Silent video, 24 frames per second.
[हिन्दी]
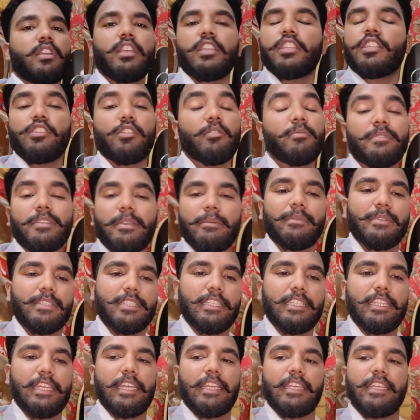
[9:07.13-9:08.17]
किसी को भी समझ
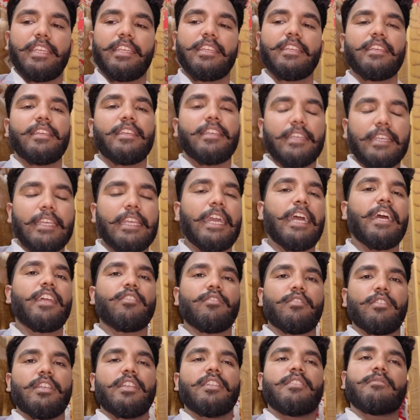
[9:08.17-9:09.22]
नहीं आएगी खैर
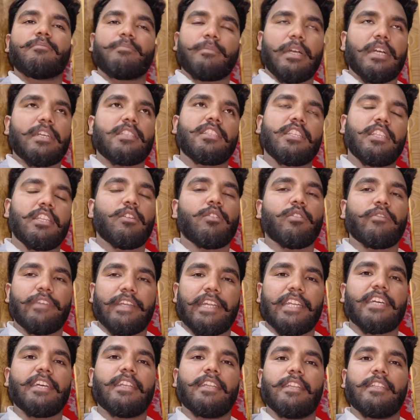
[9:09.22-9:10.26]
होगी पाँच दिन और
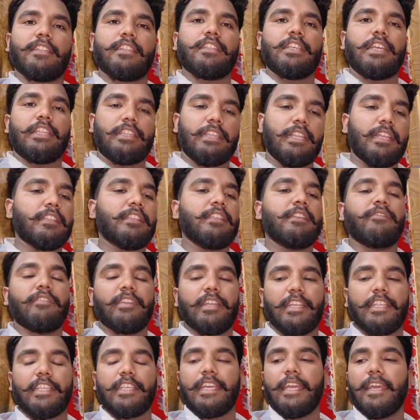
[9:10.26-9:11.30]
वेट कर लेते हैं जितना दिन
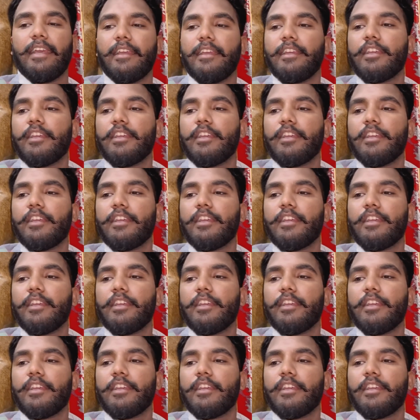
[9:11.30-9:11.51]
वेट किया